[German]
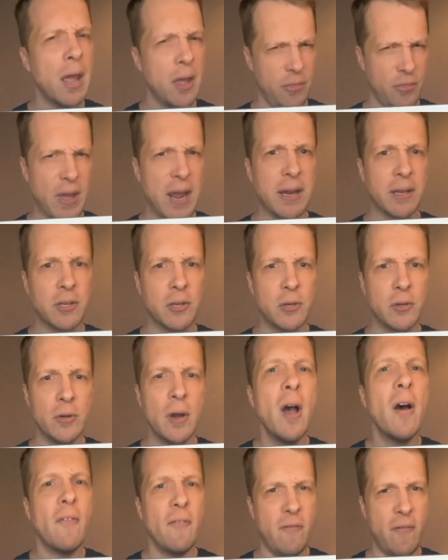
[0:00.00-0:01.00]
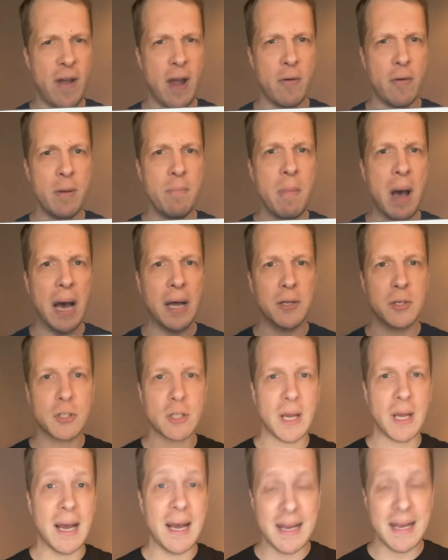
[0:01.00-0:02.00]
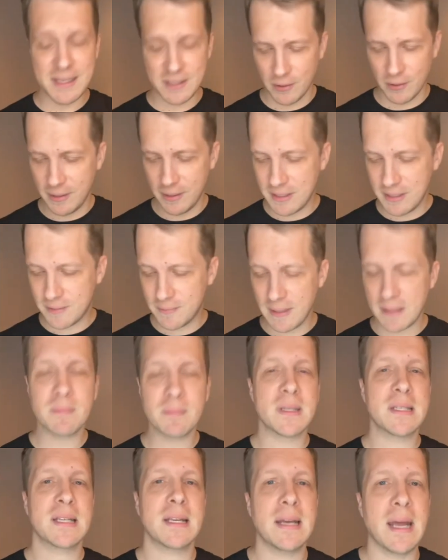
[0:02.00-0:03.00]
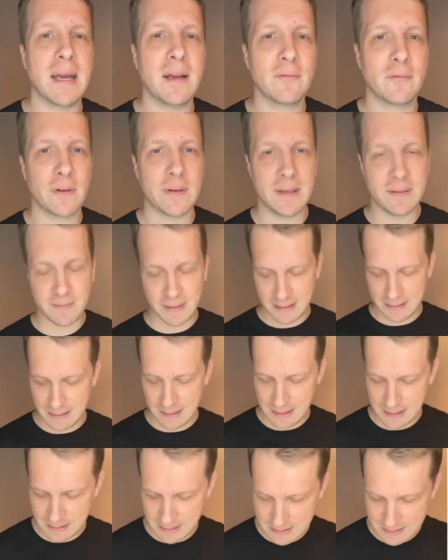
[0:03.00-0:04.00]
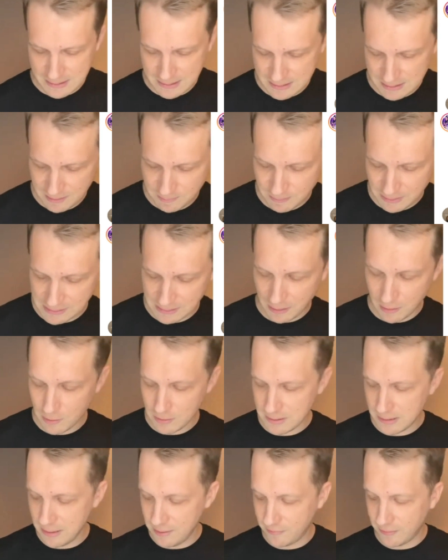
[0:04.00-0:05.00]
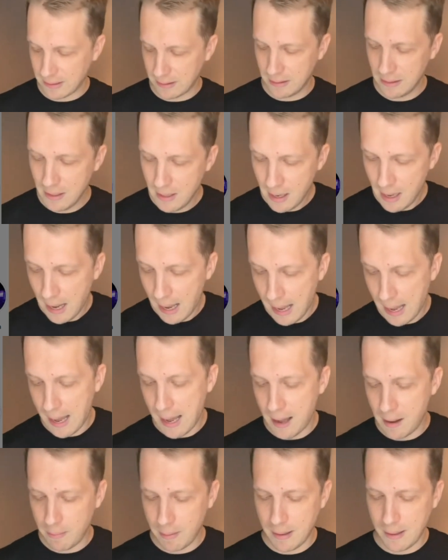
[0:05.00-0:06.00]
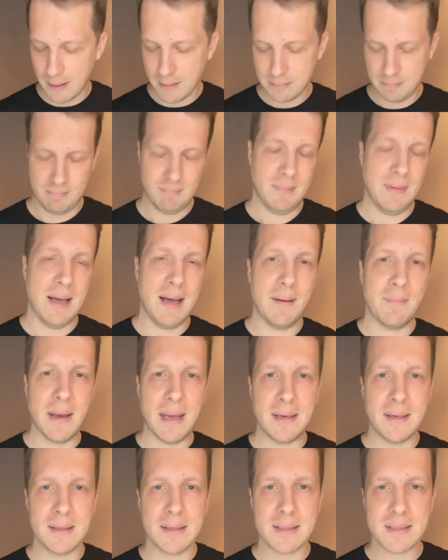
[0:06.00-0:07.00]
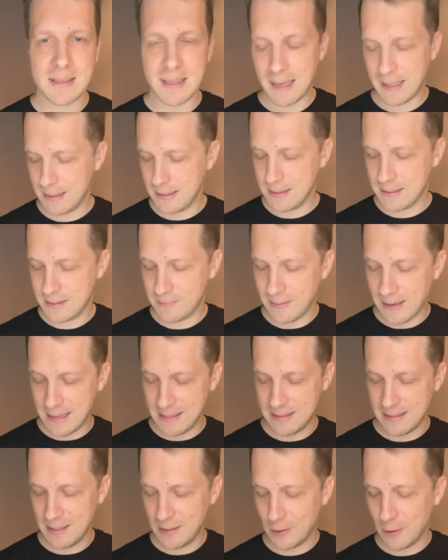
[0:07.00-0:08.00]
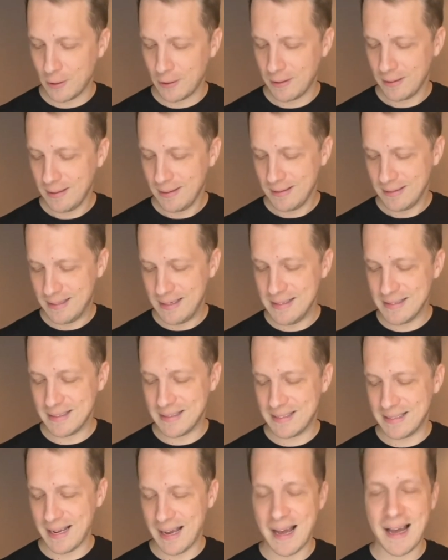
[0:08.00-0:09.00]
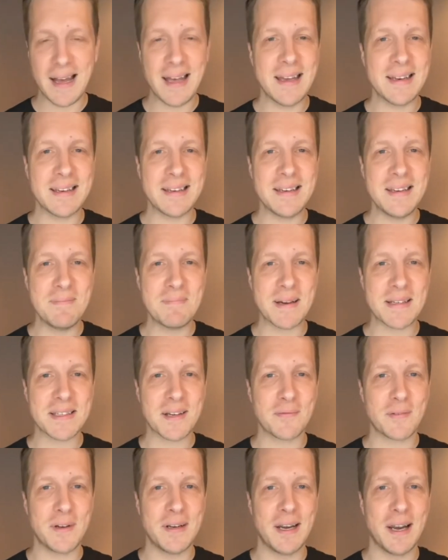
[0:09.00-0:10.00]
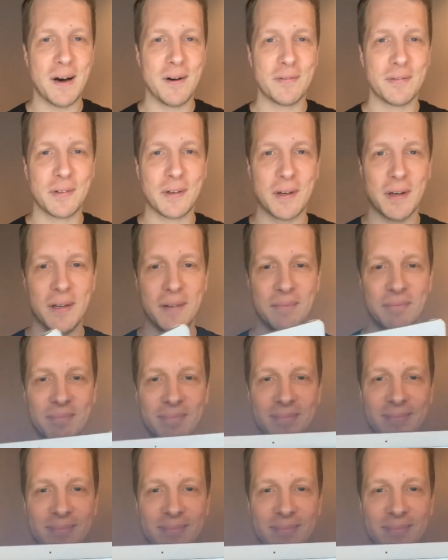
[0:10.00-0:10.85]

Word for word: Thank you very much. Also, es wird ein bisschen eng für den Wendler. Nicht, dass sie ihn bald ausliefern, aber am Ende des Tages weiß er doch, dieses Jahr hätte nie besser für ihn laufen können.